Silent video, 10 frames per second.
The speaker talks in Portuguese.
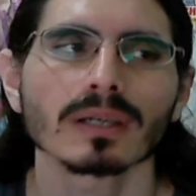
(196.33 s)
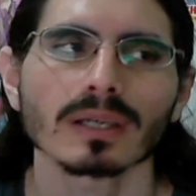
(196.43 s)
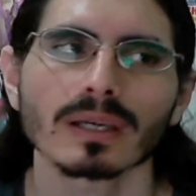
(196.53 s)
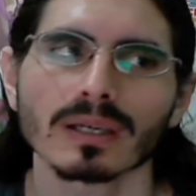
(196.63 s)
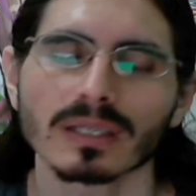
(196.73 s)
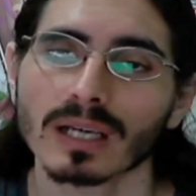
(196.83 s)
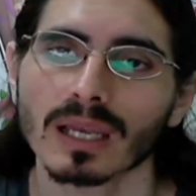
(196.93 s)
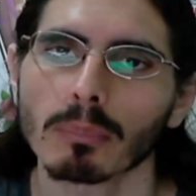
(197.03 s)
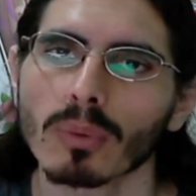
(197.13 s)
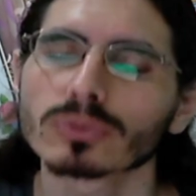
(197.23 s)
é, em
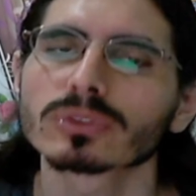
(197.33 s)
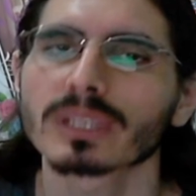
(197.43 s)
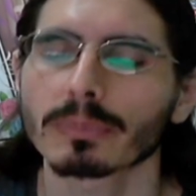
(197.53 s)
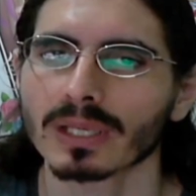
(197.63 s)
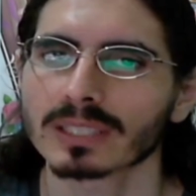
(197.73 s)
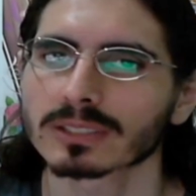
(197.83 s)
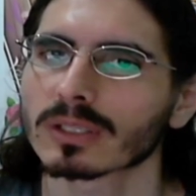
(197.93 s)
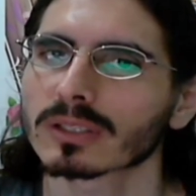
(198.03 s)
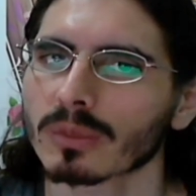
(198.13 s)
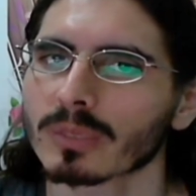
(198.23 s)
calabouços, né, porque eles são
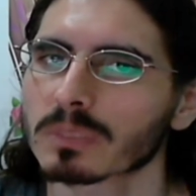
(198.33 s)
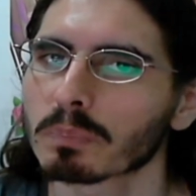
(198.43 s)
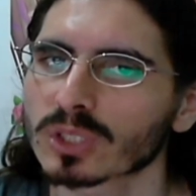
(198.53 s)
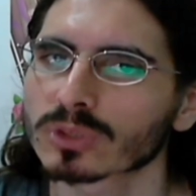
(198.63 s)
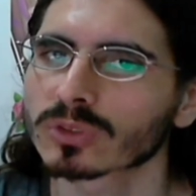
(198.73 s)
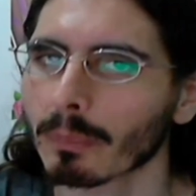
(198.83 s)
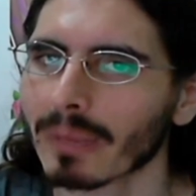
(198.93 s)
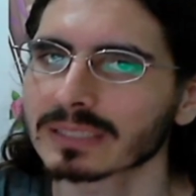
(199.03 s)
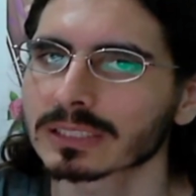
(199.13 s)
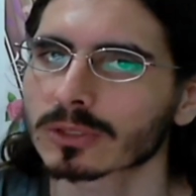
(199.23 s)
literalmente bichos
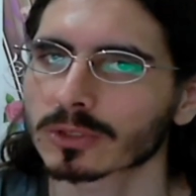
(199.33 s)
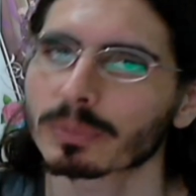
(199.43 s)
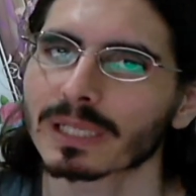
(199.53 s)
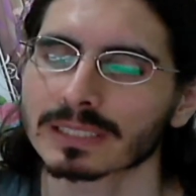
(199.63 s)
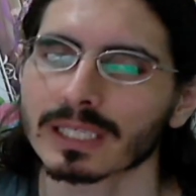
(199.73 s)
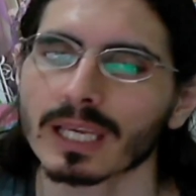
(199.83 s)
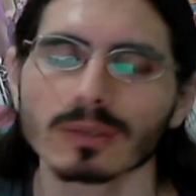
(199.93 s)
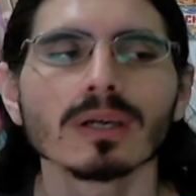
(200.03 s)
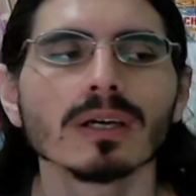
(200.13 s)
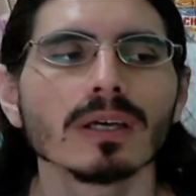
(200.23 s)
domésticos para esse
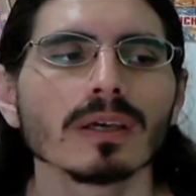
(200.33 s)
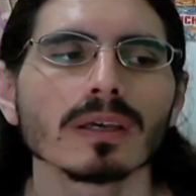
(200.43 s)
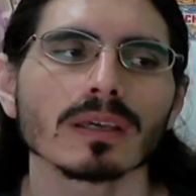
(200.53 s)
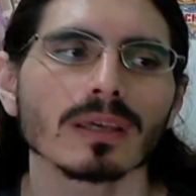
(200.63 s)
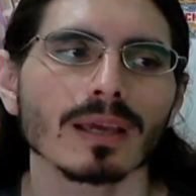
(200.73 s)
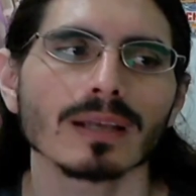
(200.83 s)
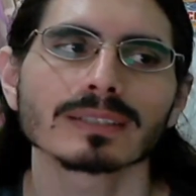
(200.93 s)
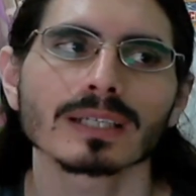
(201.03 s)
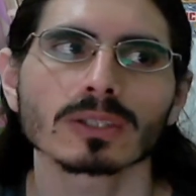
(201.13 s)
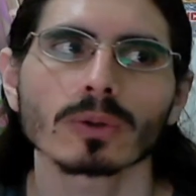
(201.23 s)
reino. E
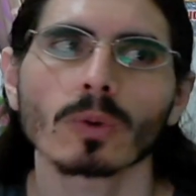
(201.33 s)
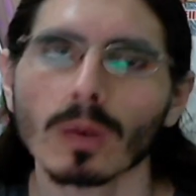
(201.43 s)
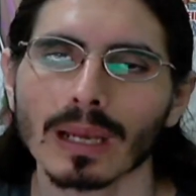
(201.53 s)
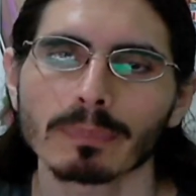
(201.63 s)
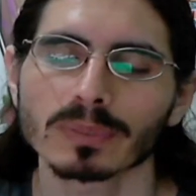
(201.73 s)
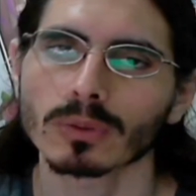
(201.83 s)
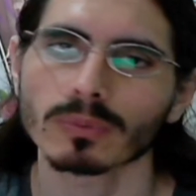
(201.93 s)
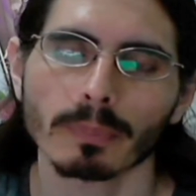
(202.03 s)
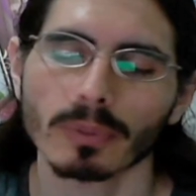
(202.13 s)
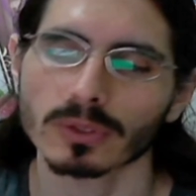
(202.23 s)
eles entram em colapso,
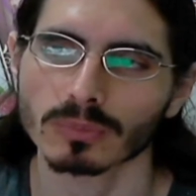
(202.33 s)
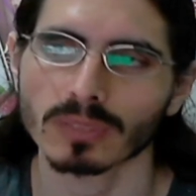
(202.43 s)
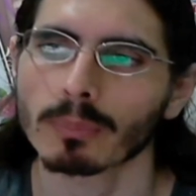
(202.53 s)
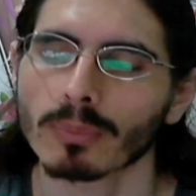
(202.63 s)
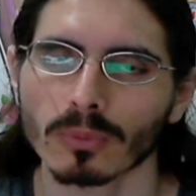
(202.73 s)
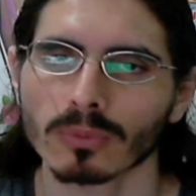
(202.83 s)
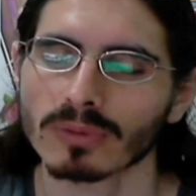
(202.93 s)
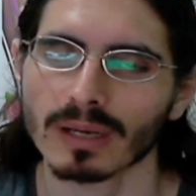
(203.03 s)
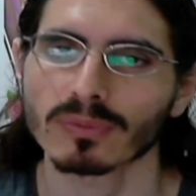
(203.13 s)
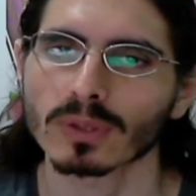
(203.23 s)
depois de um tempo
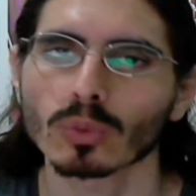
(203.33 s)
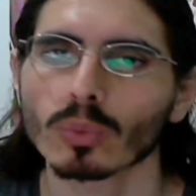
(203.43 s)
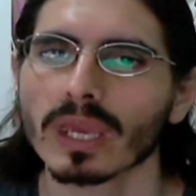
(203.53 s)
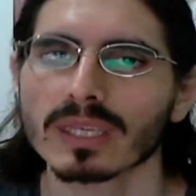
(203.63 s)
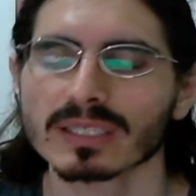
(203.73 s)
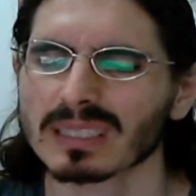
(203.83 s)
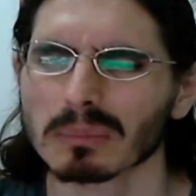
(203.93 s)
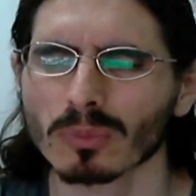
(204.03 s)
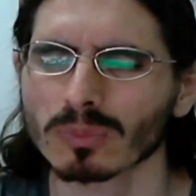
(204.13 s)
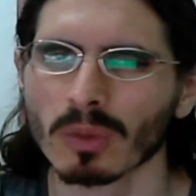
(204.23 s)
vai ficando doentes.
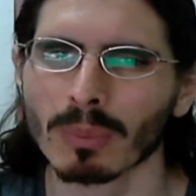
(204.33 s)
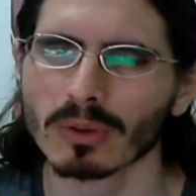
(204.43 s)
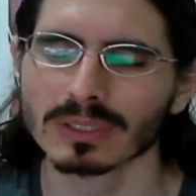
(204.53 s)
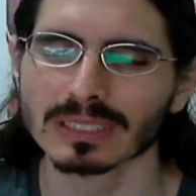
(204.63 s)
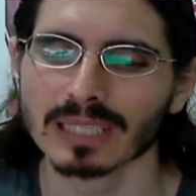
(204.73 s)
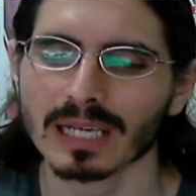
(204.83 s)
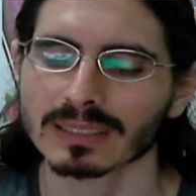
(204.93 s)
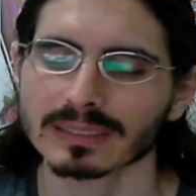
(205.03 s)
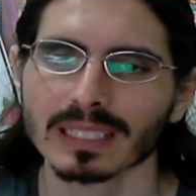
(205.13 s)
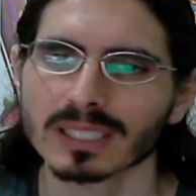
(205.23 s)
Não tem uma coisa
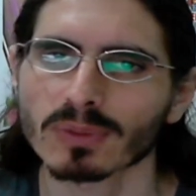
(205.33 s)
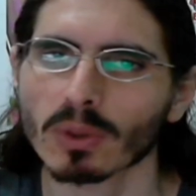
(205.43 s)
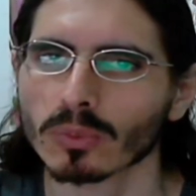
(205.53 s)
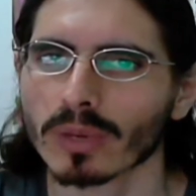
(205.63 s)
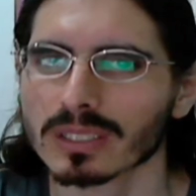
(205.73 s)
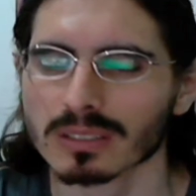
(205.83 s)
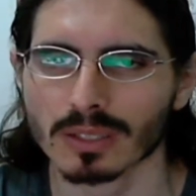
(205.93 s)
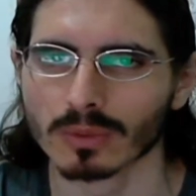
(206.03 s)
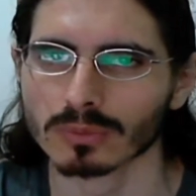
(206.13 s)
certa, sei que eles ficam doentes,